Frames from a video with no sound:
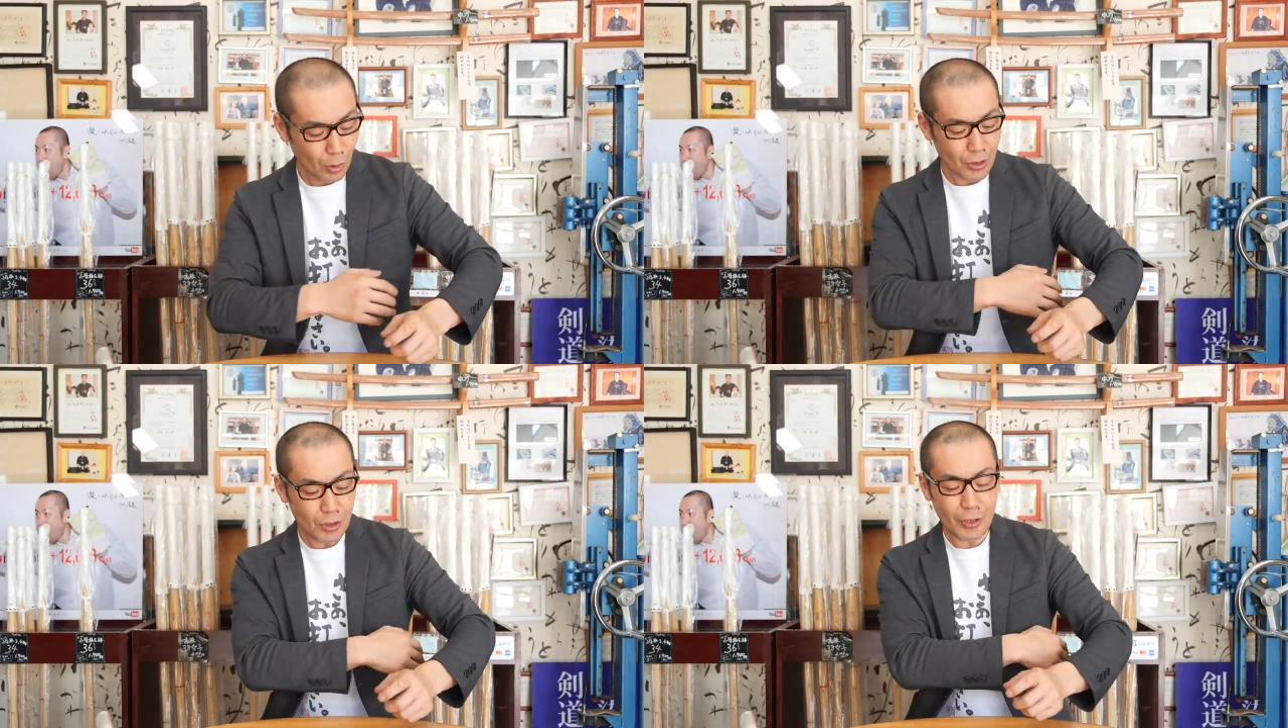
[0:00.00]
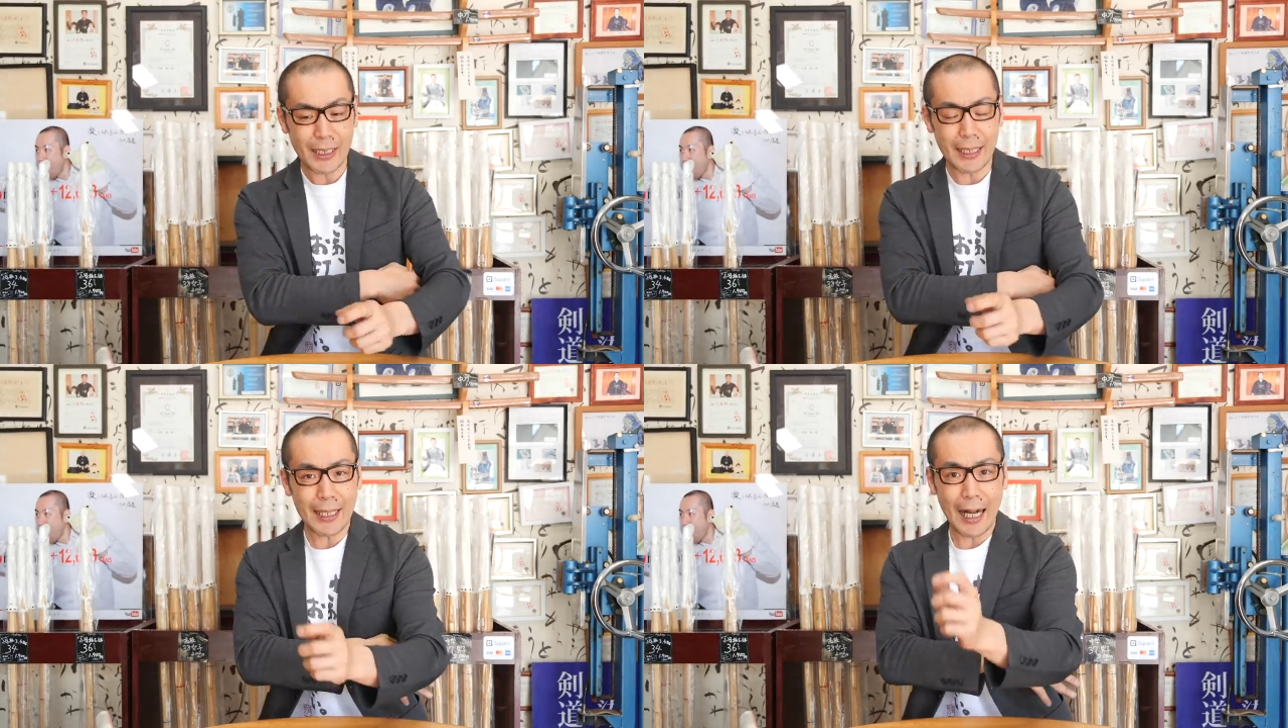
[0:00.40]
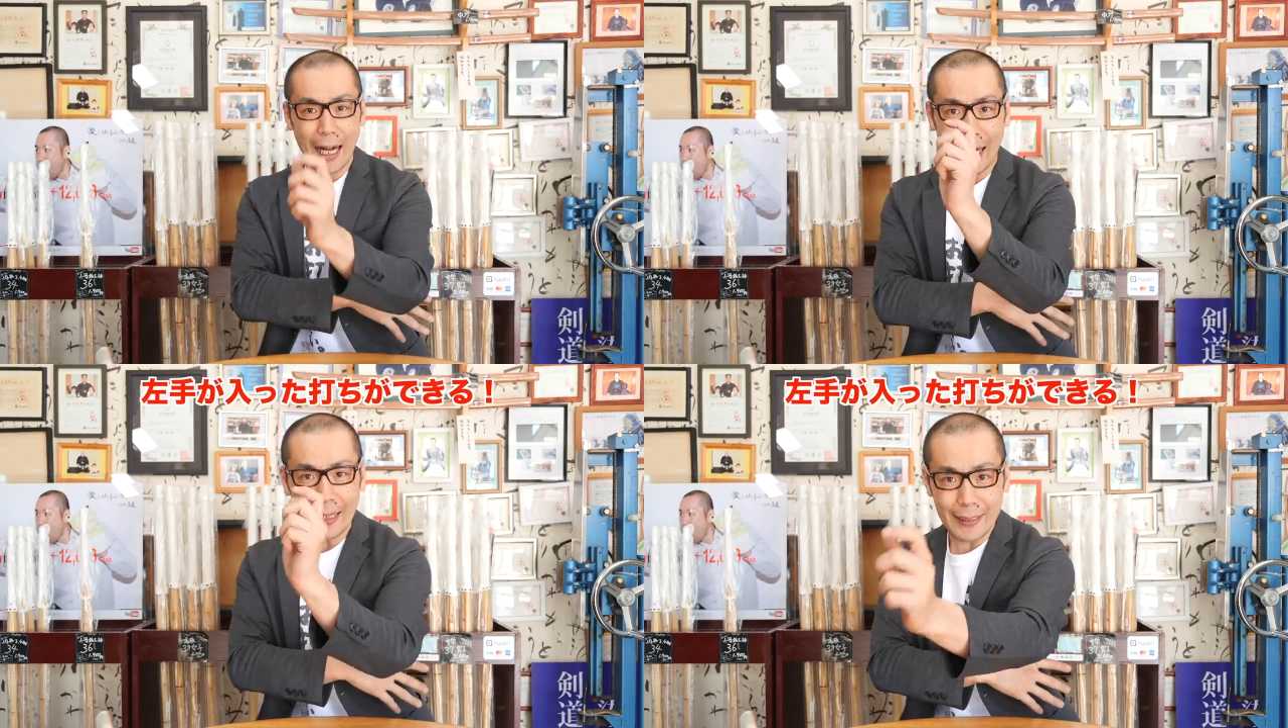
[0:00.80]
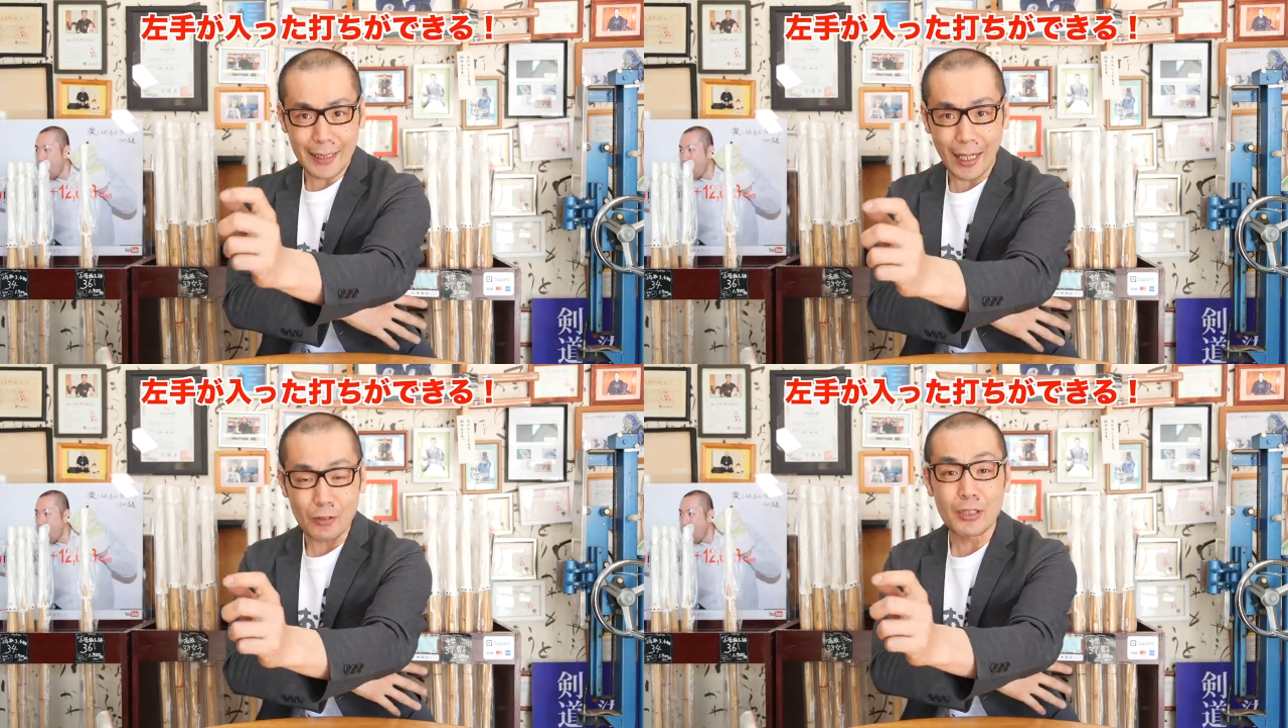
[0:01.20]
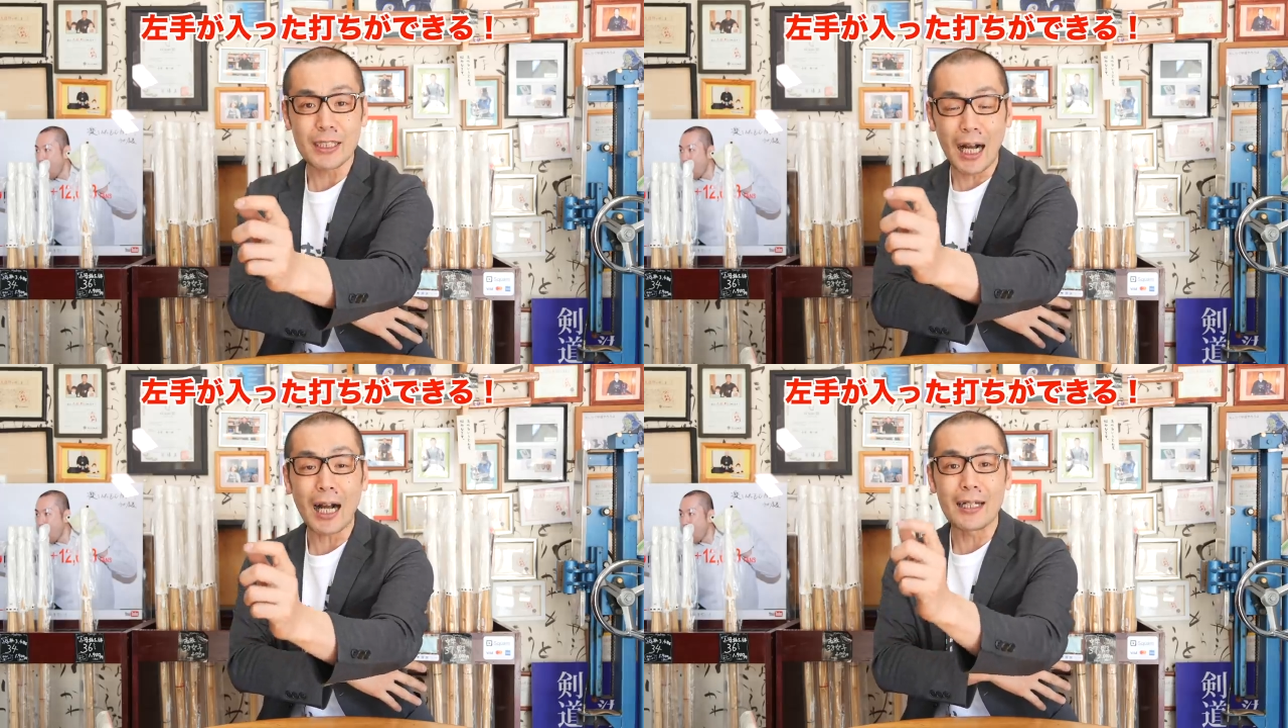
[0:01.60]
そうすると左手が入った打
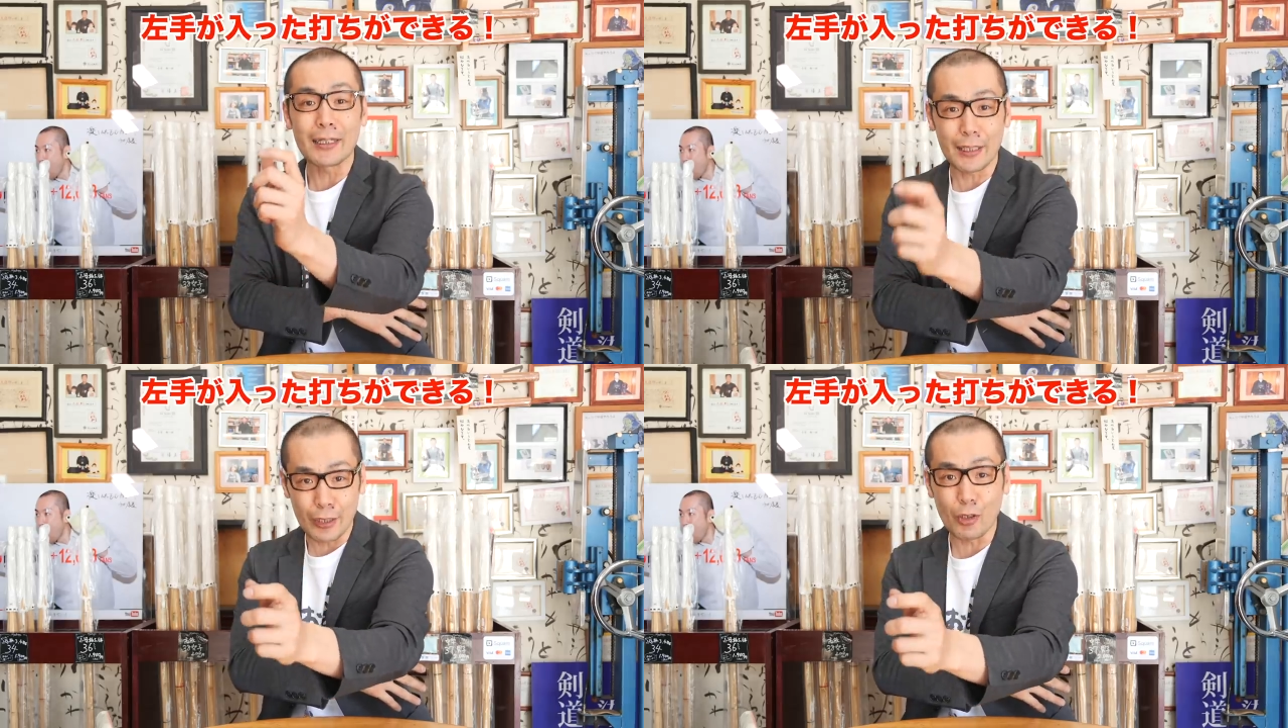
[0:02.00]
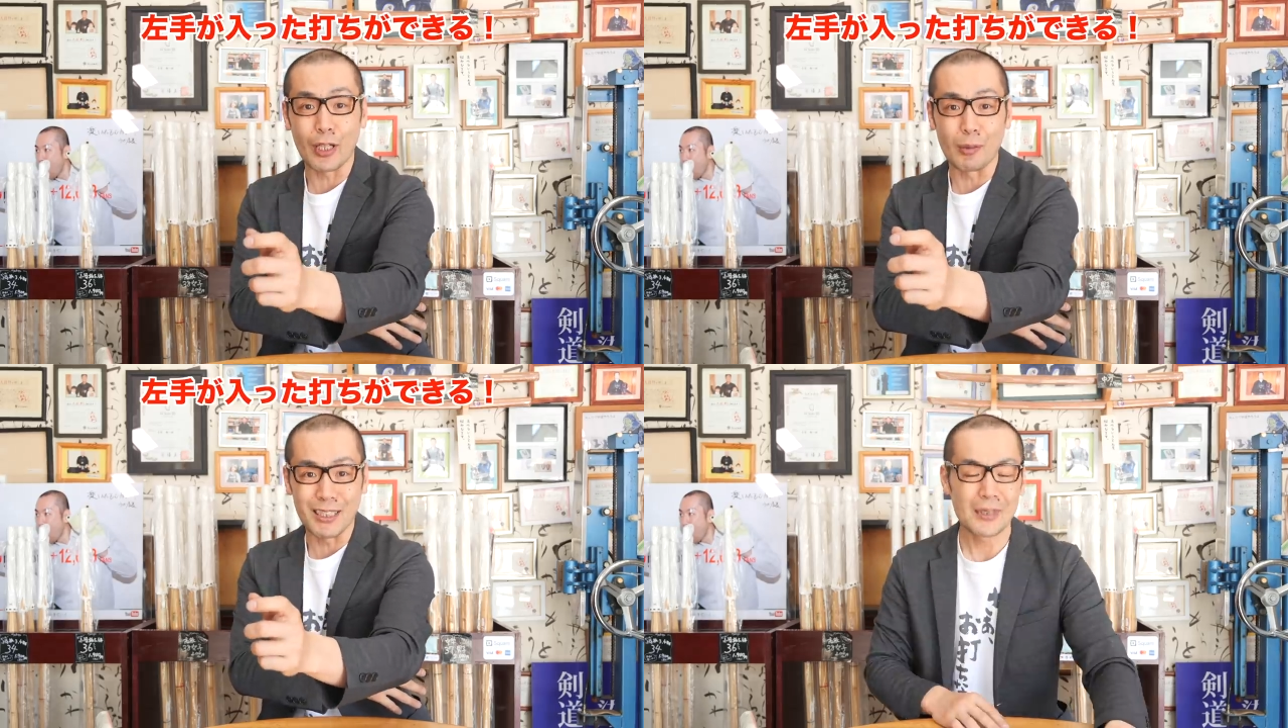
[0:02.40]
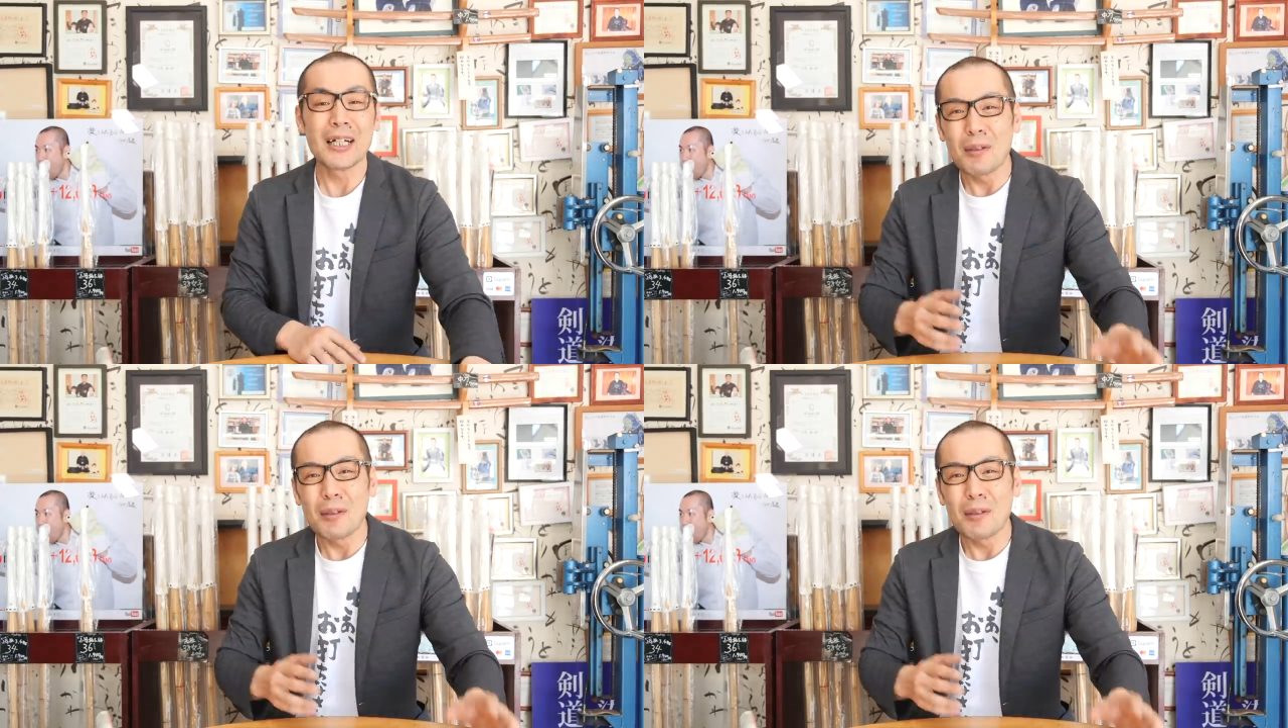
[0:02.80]
ちができるようになります。